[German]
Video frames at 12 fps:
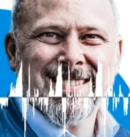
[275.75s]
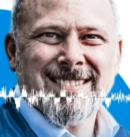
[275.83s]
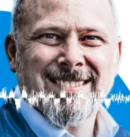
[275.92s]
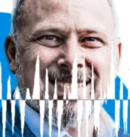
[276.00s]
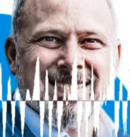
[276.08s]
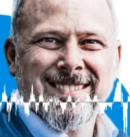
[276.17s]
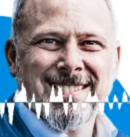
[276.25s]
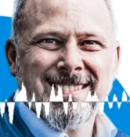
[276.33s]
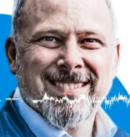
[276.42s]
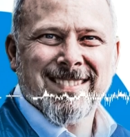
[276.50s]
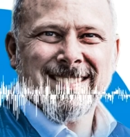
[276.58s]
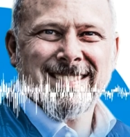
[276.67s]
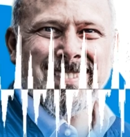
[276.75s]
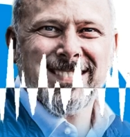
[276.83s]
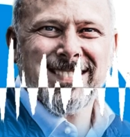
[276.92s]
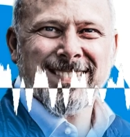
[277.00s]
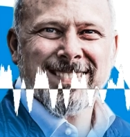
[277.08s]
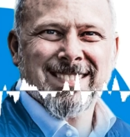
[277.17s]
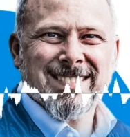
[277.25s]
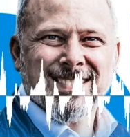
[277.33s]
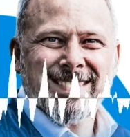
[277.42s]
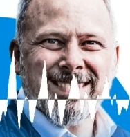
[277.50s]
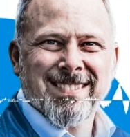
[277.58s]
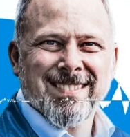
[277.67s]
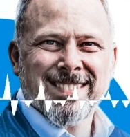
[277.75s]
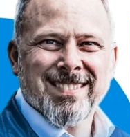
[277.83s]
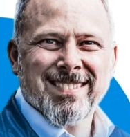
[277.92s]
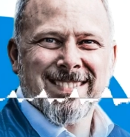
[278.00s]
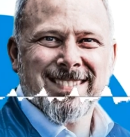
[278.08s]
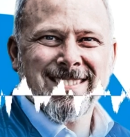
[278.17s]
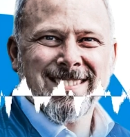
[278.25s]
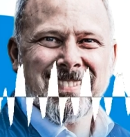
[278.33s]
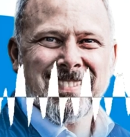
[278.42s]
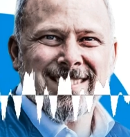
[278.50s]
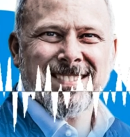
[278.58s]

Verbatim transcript: Denn ich wollte verstehen, wieso wir Menschen so sind,